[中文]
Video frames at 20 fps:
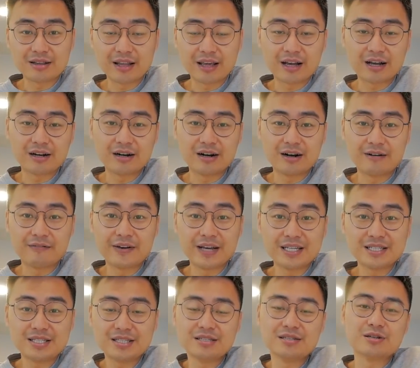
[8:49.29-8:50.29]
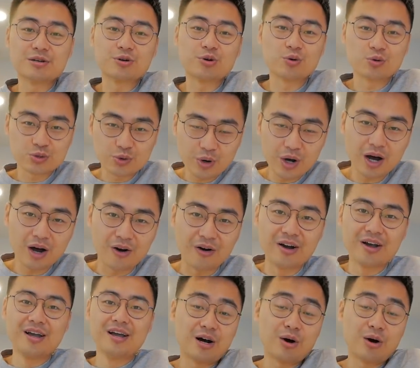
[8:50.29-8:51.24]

那个微信公众号。